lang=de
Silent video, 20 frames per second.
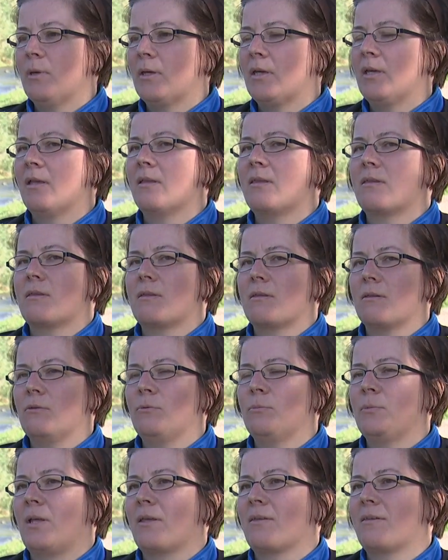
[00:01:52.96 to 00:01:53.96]
Mir geht es
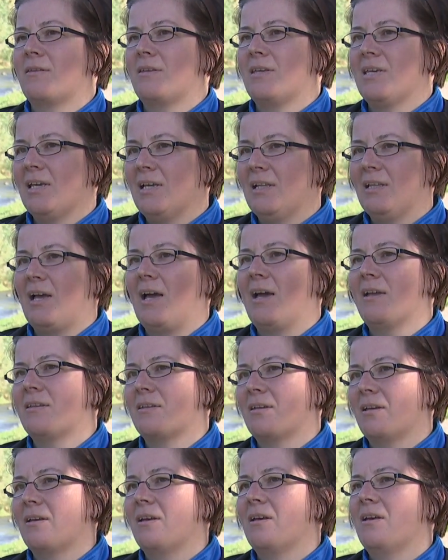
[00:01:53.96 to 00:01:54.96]
um das Tierleid
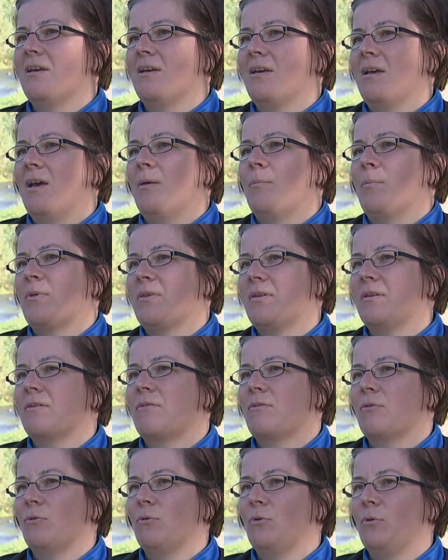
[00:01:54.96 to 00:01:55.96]
bisschen
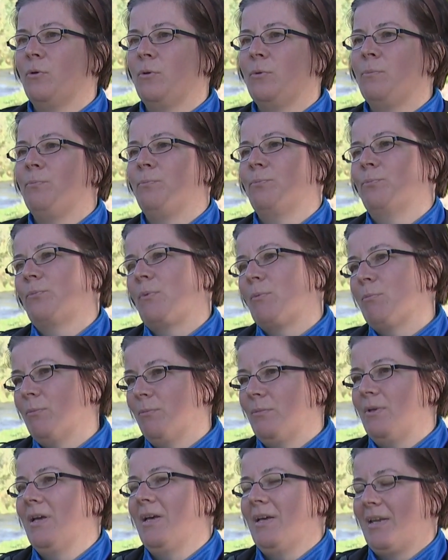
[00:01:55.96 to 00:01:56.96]
zu
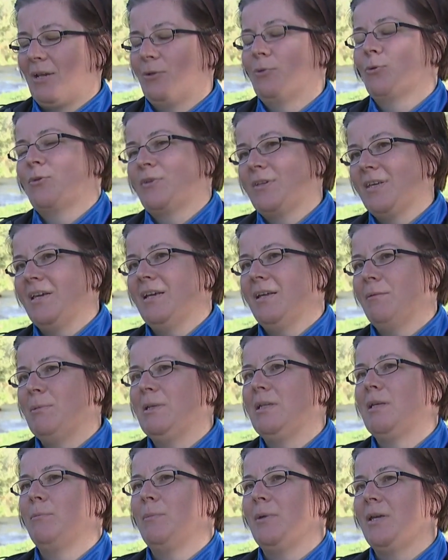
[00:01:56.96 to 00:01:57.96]
reduzieren,
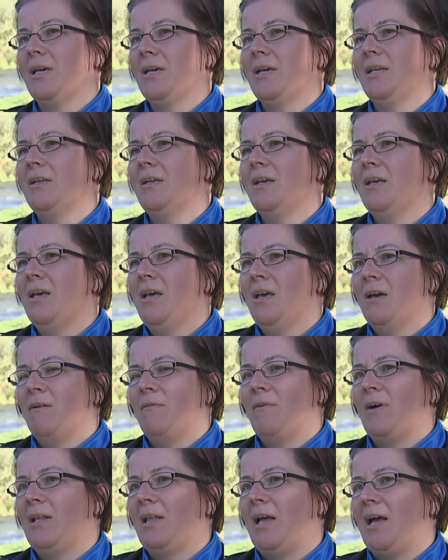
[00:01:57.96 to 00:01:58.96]
minimieren,
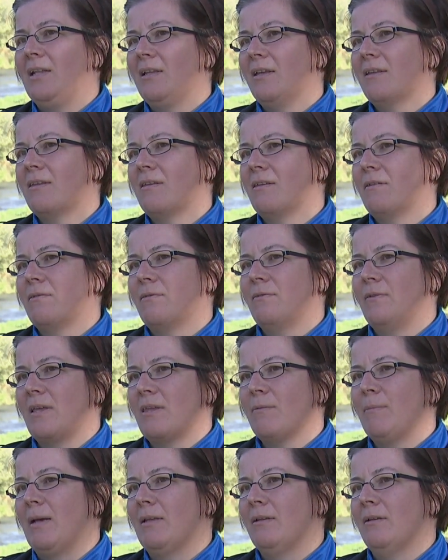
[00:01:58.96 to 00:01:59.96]
weil alles,
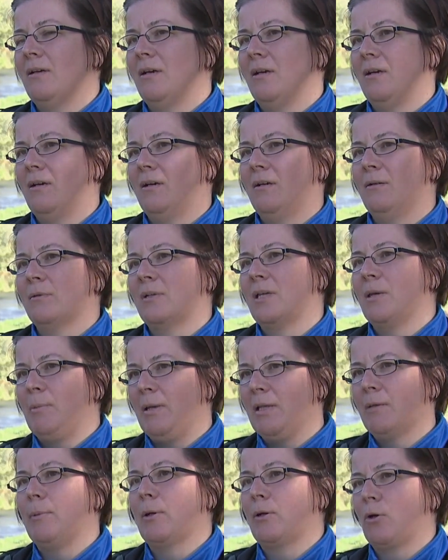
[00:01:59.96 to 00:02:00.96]
was man äh,
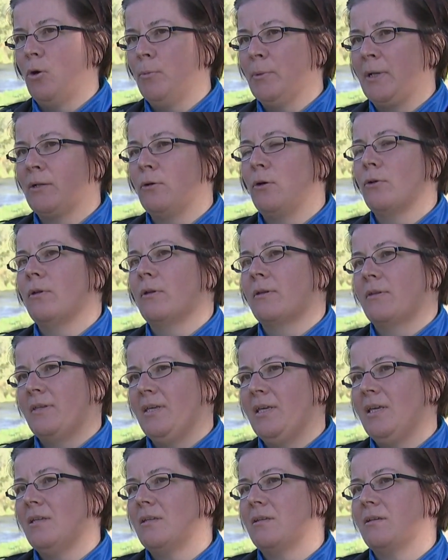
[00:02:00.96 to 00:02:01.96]
gemeldet bekommen hat oder
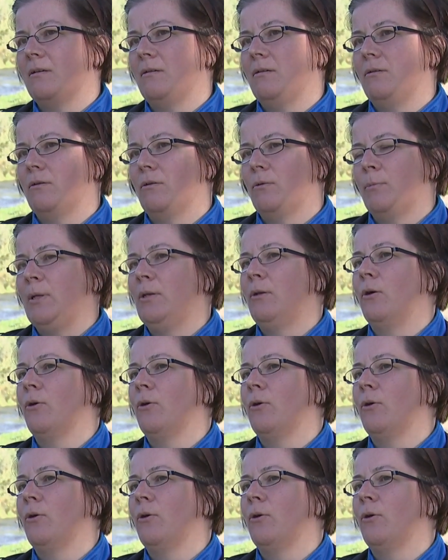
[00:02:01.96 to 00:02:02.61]
sieht, über